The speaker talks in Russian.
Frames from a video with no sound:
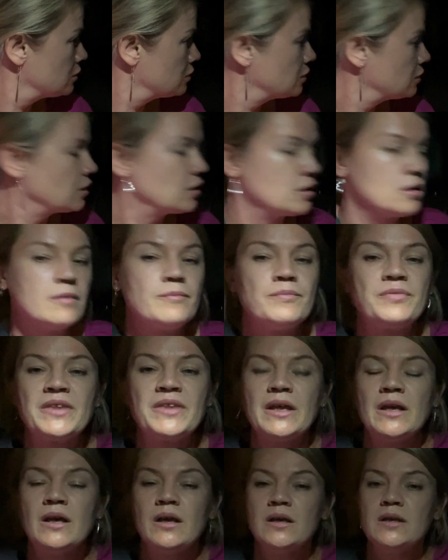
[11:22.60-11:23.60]
Ага.
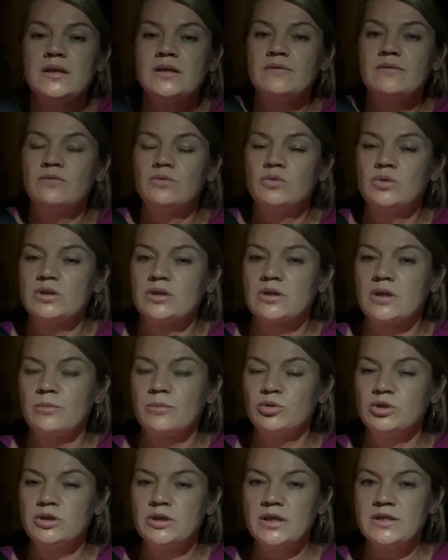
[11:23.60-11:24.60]
Вот, как
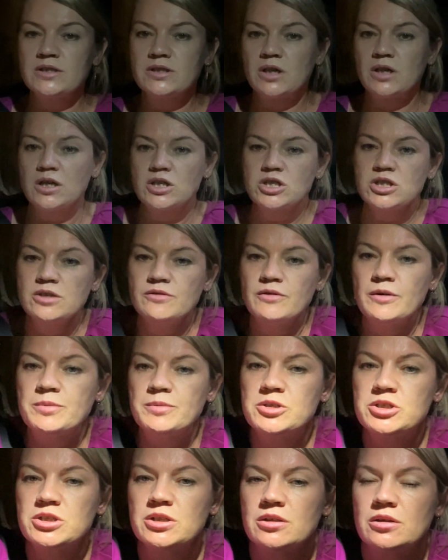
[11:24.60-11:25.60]
будто я страшный
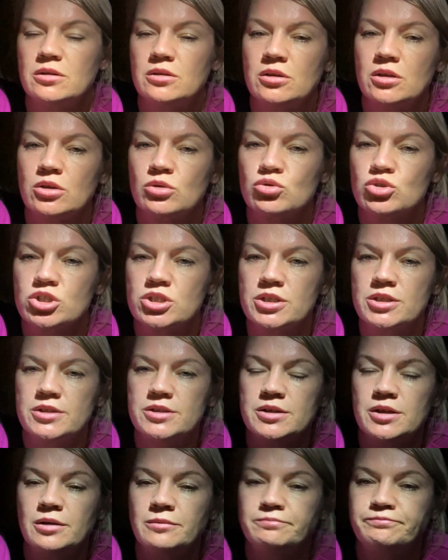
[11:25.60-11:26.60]
вообще
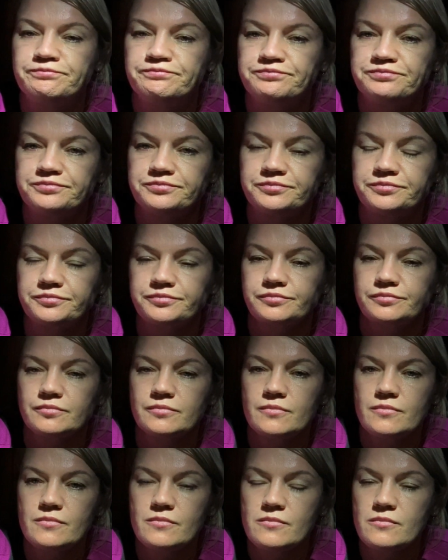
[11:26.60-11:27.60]
нарушитель,
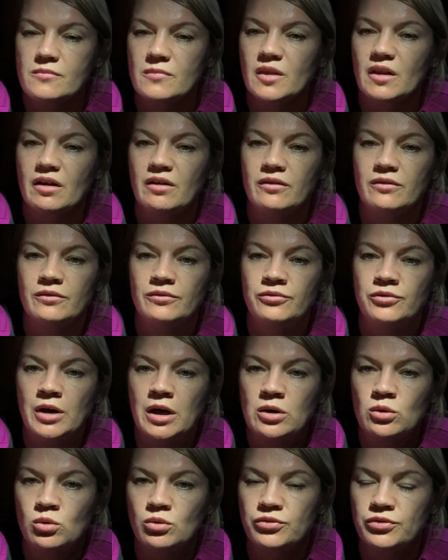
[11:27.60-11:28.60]

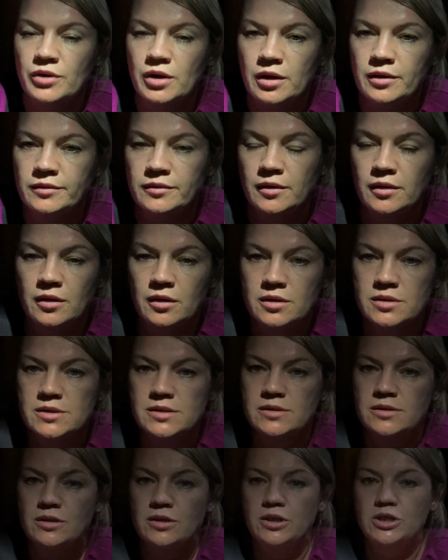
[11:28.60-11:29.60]
воровка
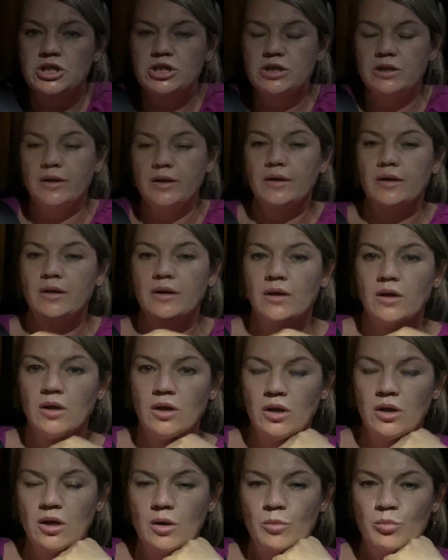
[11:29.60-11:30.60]
страшная.
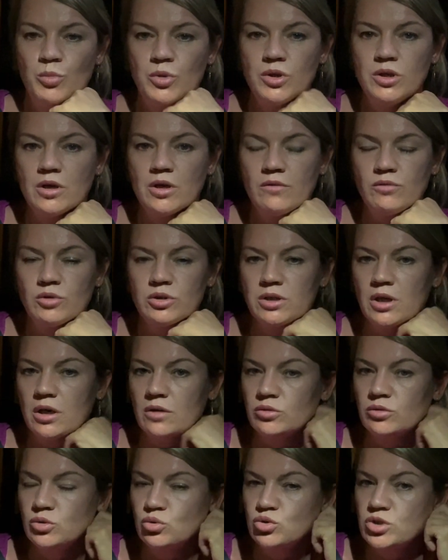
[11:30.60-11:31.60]
Меня вот так
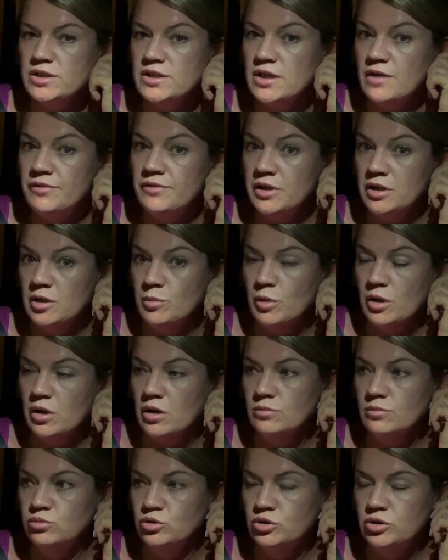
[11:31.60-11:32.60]
вот уже заведомо,
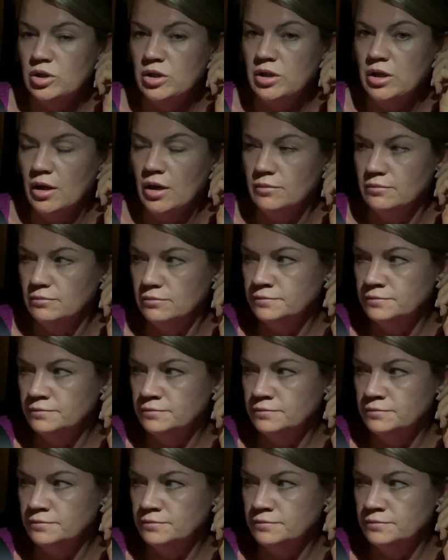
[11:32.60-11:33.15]
как будто я